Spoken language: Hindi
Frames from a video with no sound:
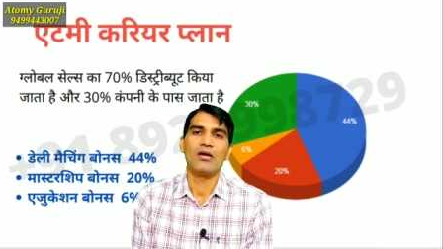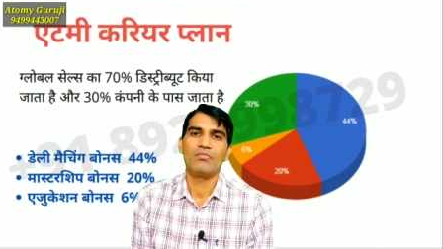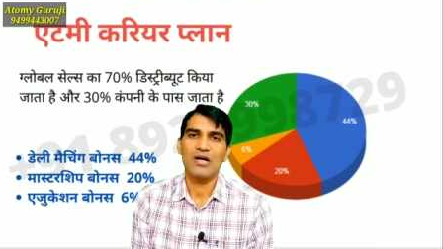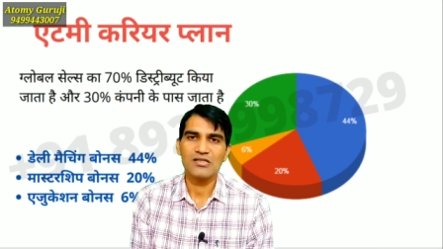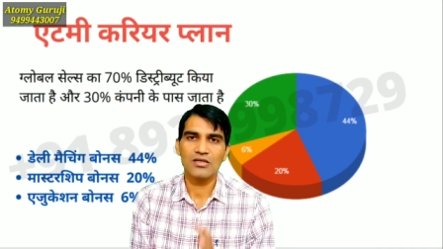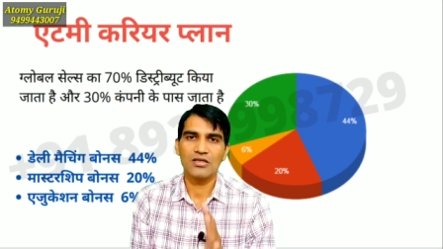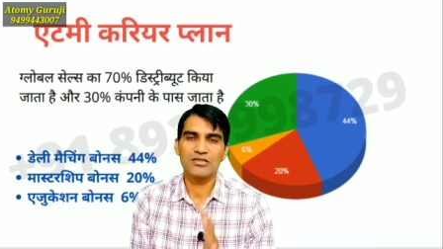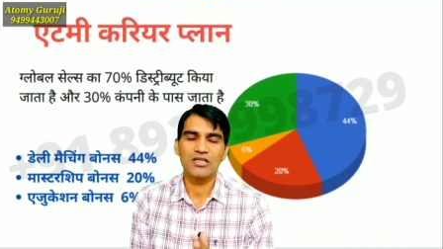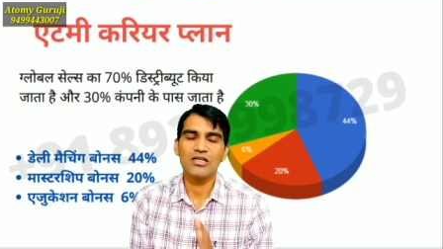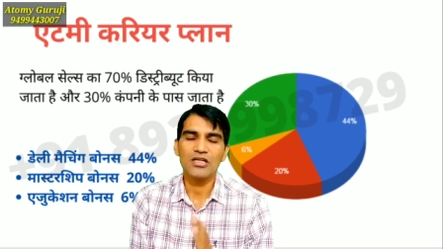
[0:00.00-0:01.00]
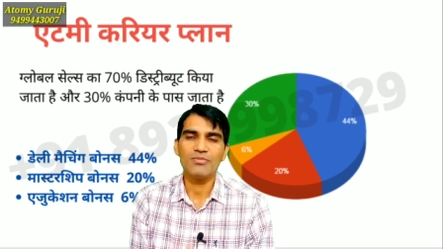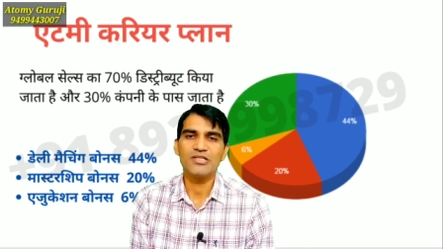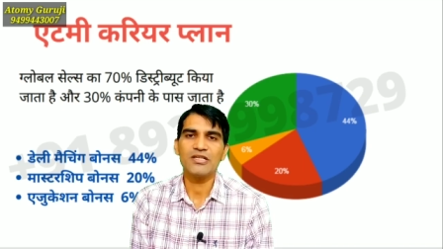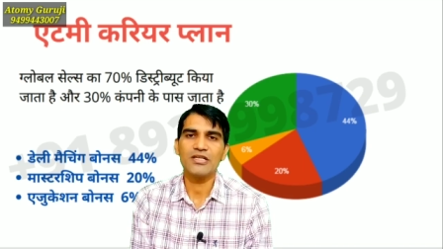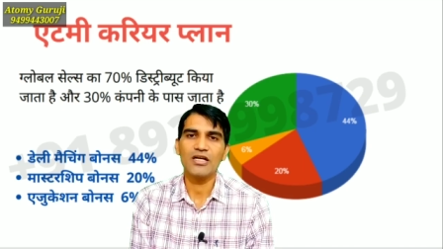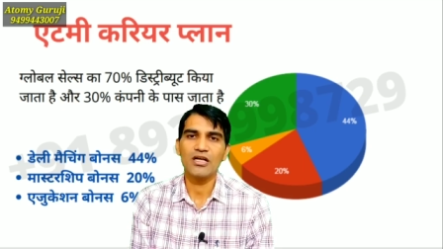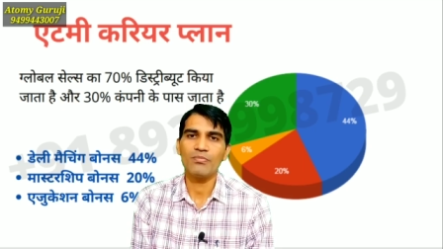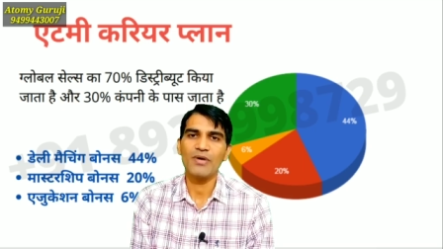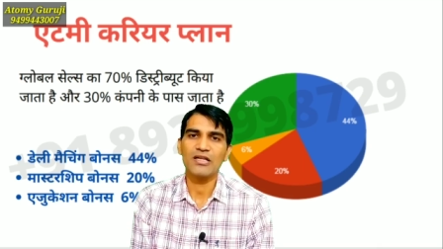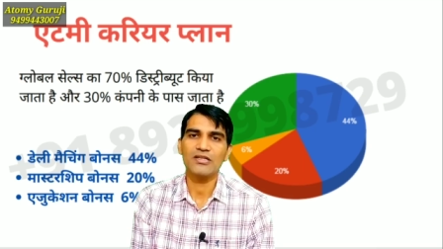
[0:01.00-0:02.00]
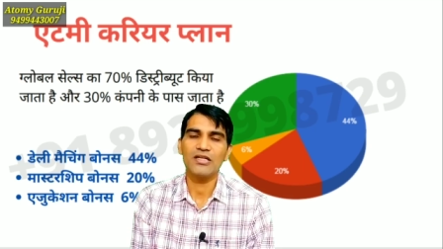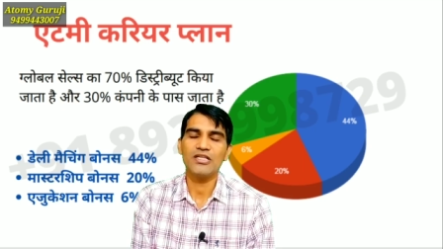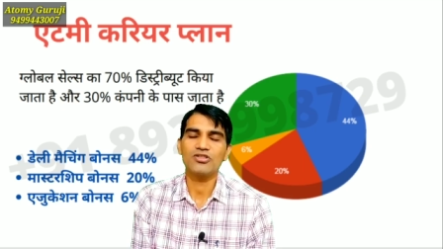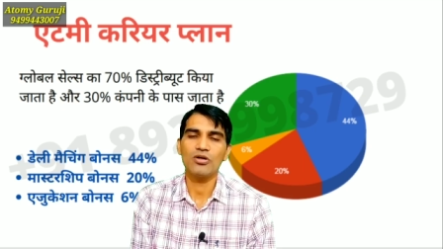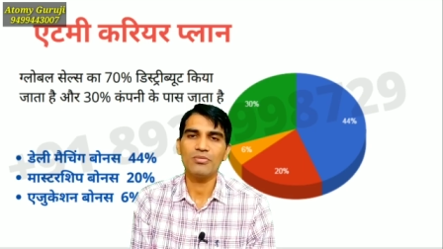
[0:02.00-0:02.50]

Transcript: जनरल कमीशन की अगर हम बात करें इसको